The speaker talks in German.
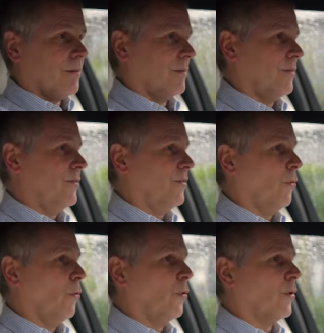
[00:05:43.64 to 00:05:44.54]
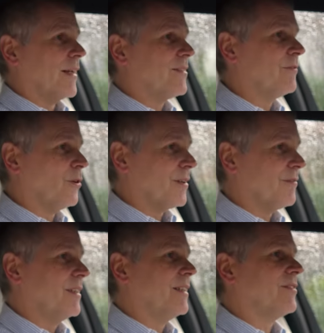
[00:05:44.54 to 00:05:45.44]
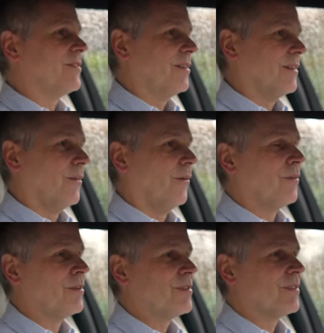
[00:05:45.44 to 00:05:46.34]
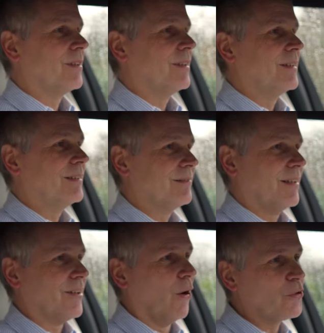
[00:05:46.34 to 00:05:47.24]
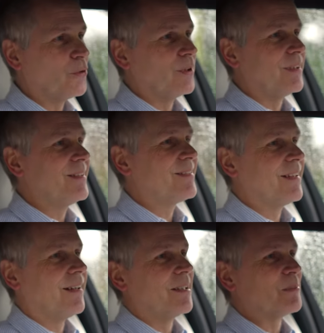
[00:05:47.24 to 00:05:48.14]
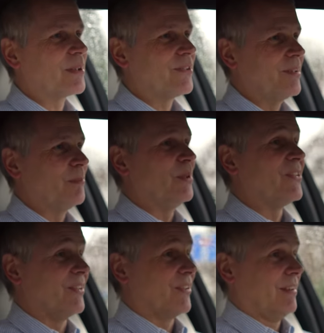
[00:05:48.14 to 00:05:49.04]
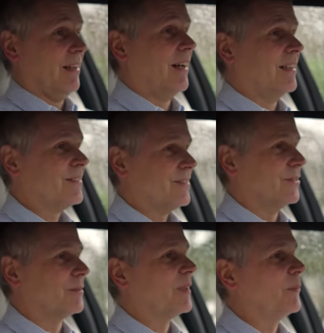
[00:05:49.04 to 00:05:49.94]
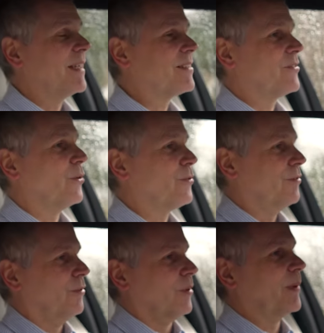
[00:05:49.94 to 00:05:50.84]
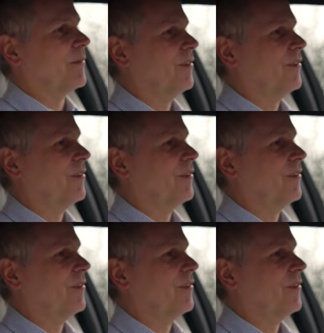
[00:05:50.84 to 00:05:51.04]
So, jetzt sind wir unterwegs und äh, das Auto ist ja im Prinzip Business Class und man merkt es auch sofort beim